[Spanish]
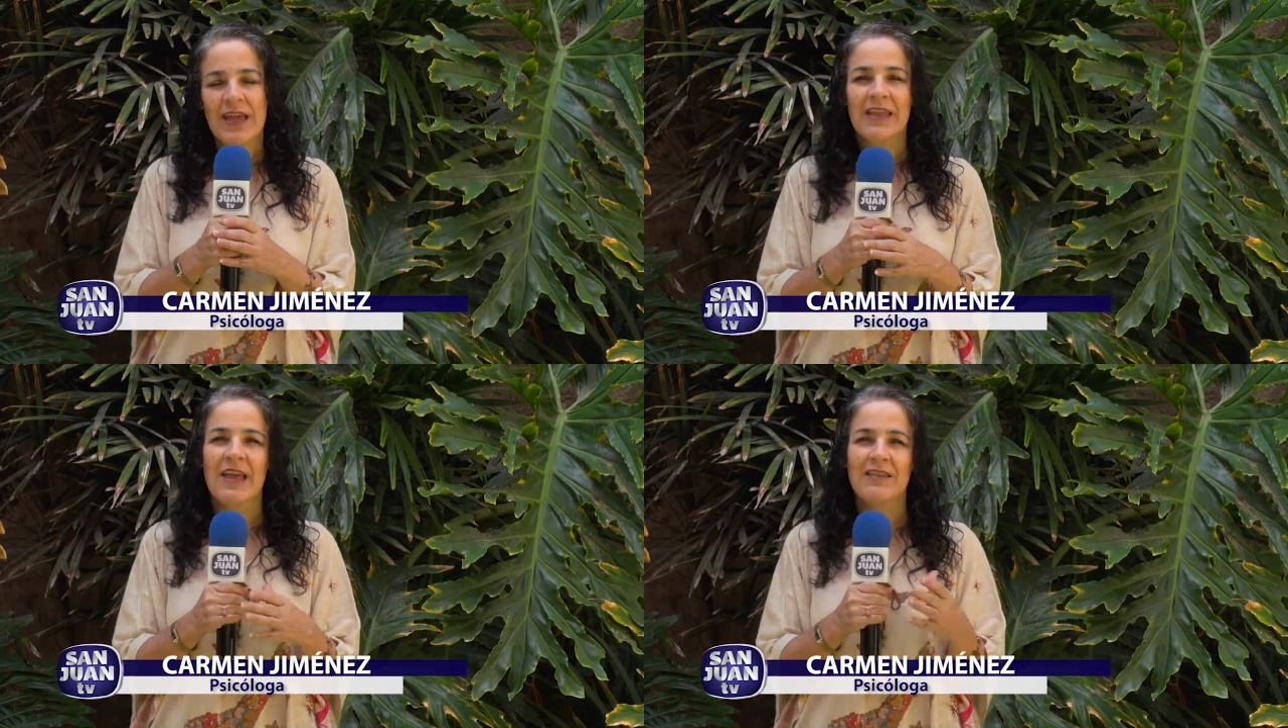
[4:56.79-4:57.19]

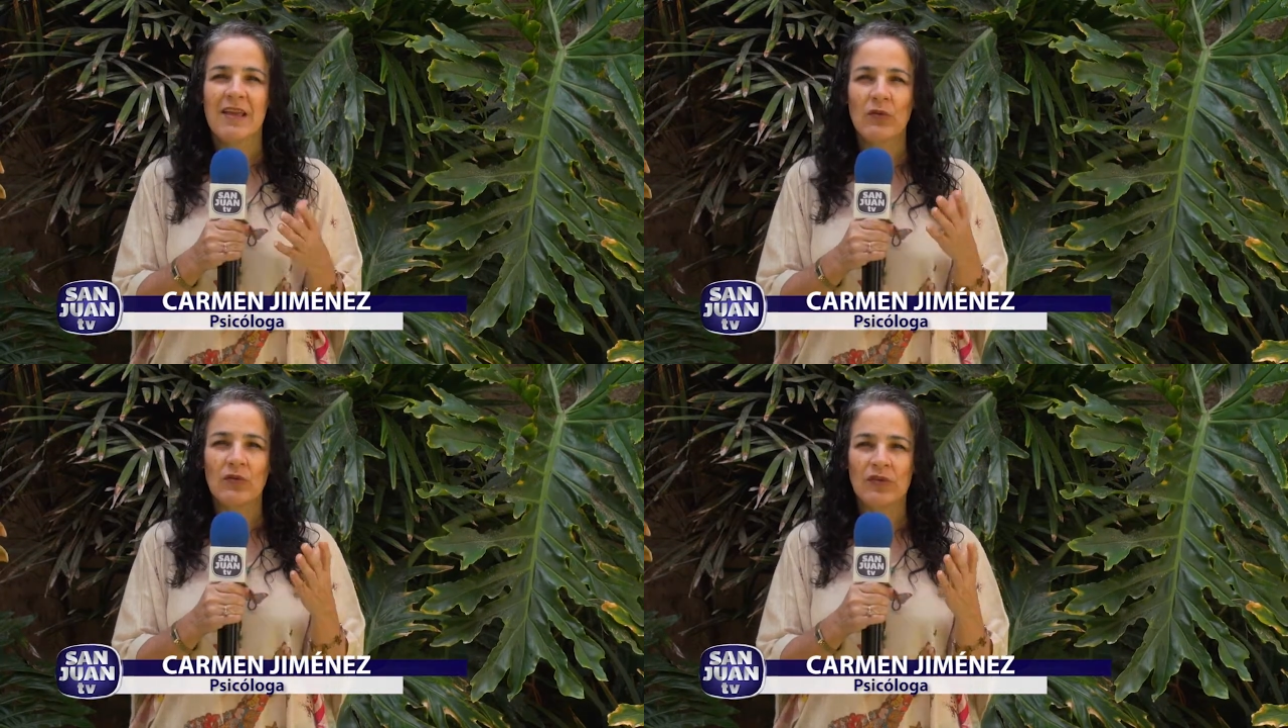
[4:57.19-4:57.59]
que hace
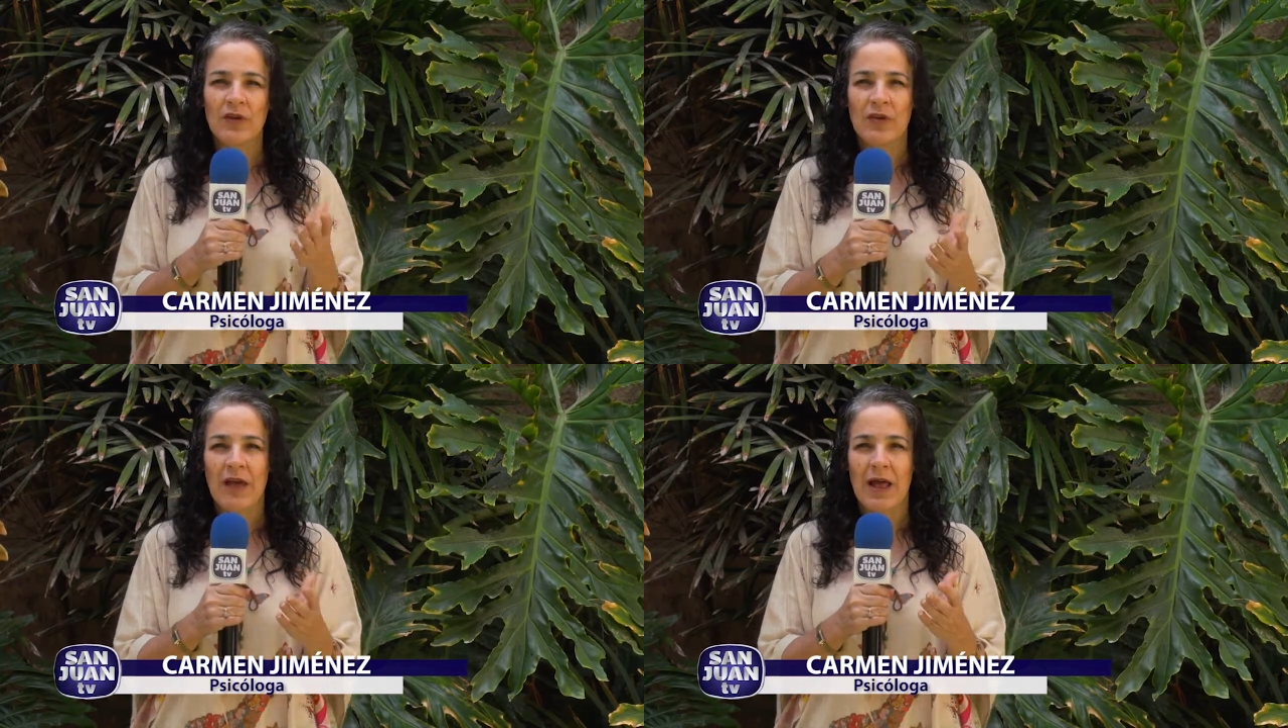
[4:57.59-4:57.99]

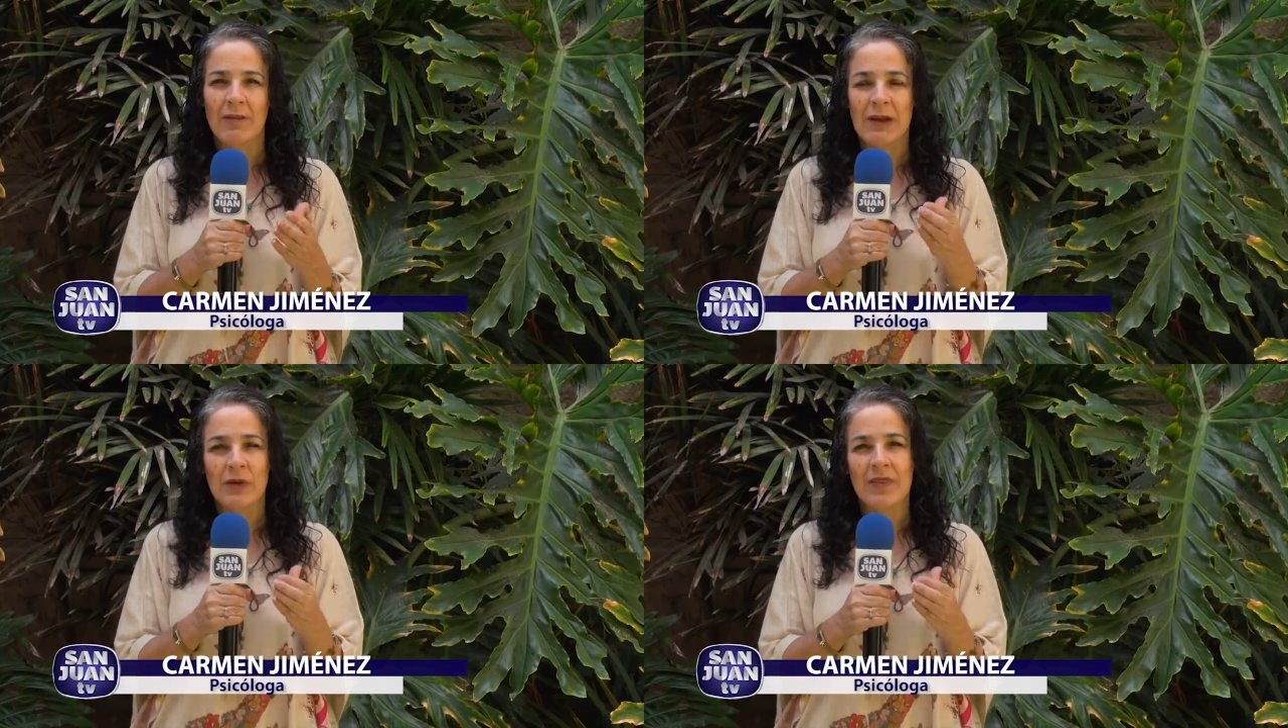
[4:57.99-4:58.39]
alusión al
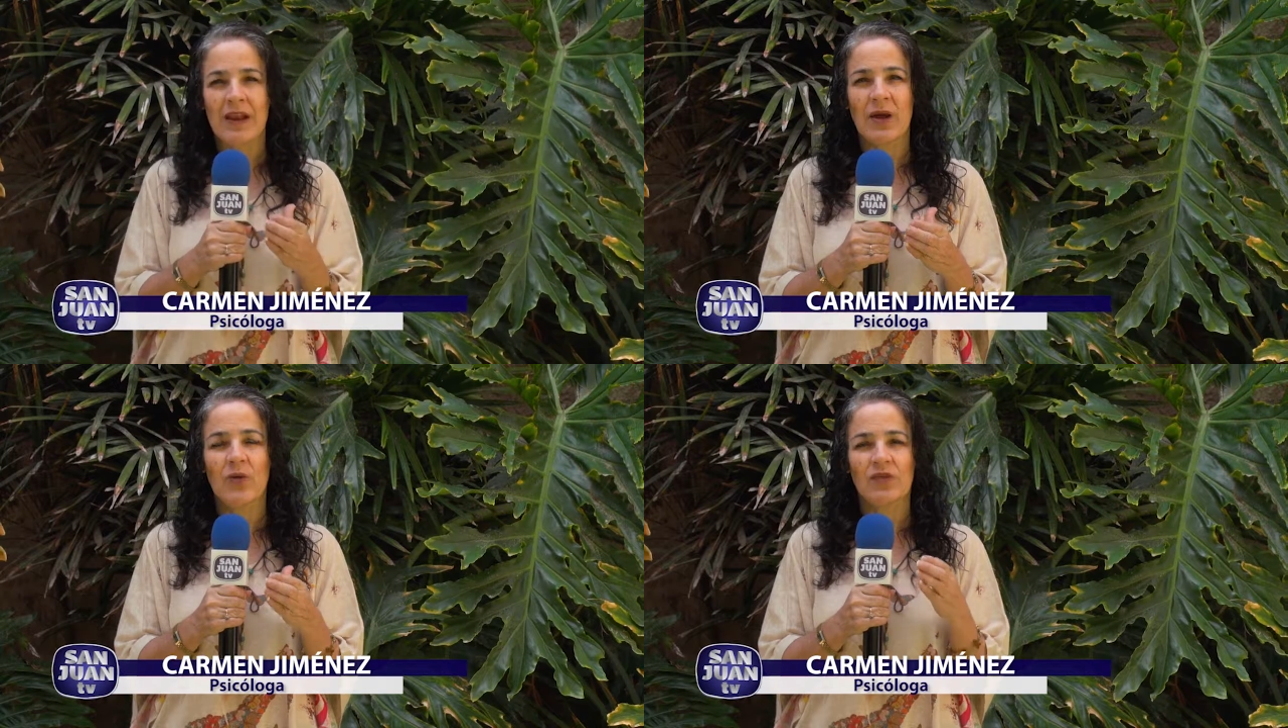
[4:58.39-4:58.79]
valor de
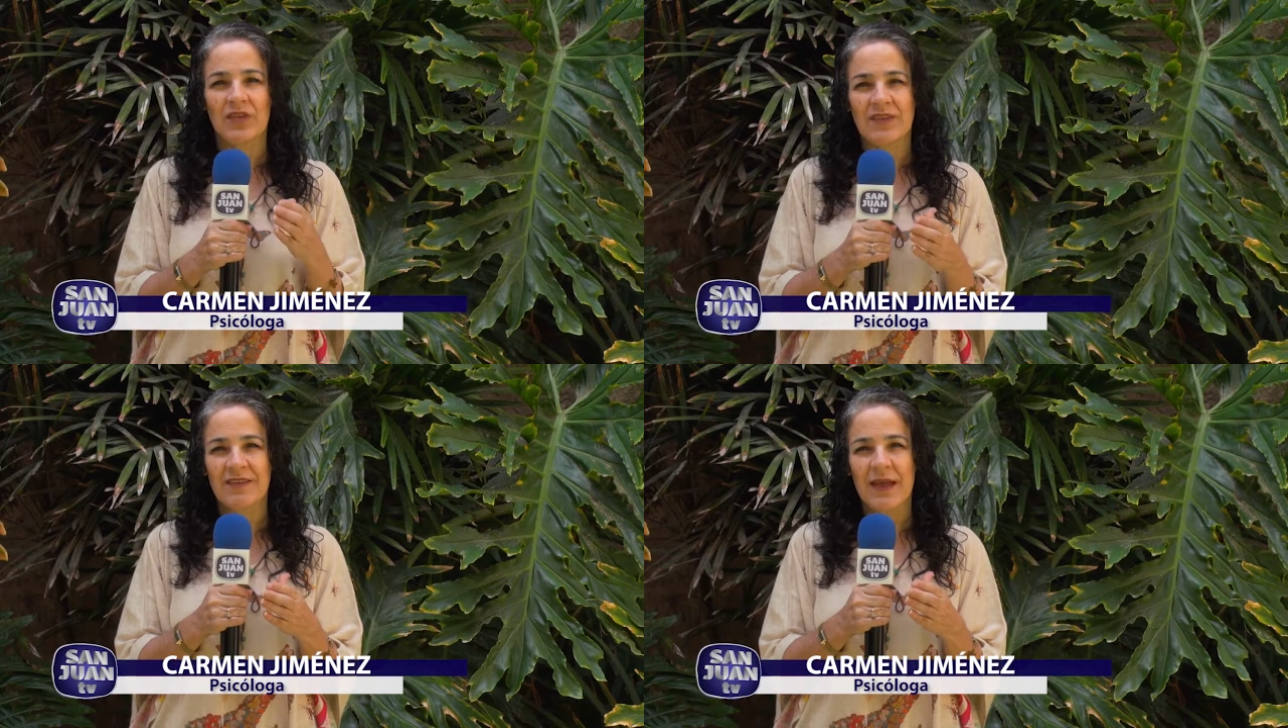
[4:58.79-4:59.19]
la
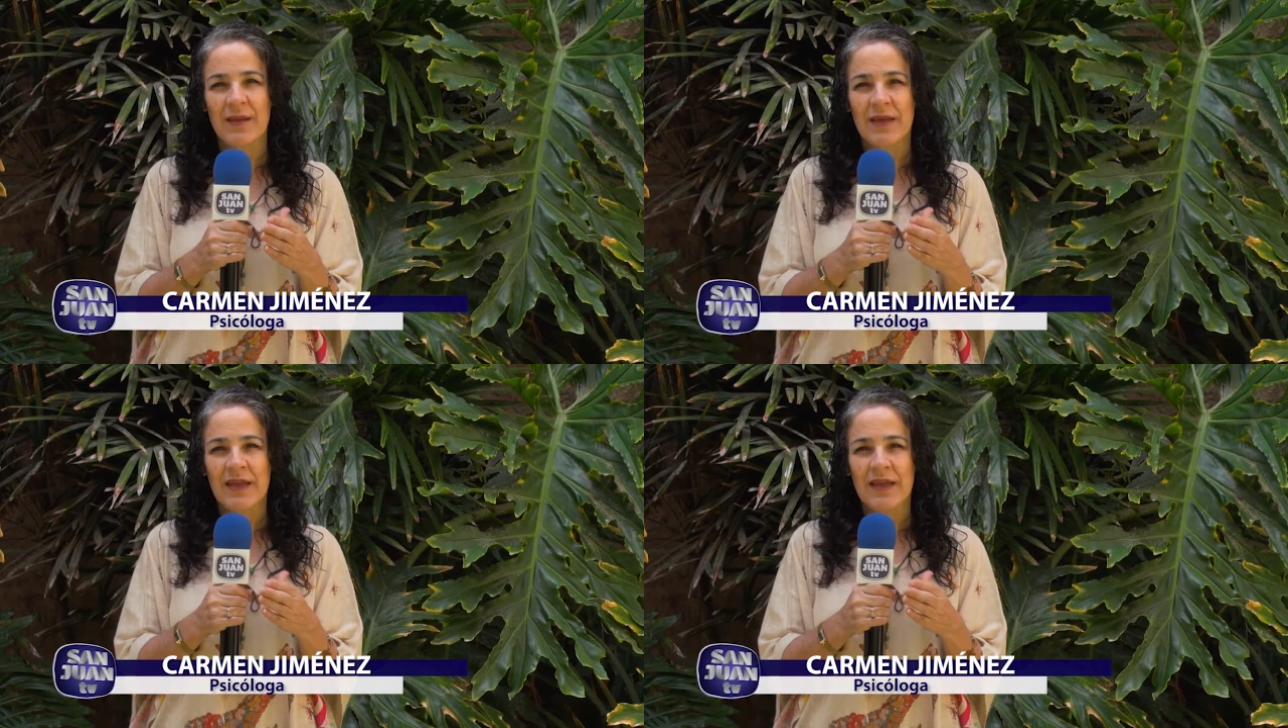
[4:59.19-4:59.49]
justicia,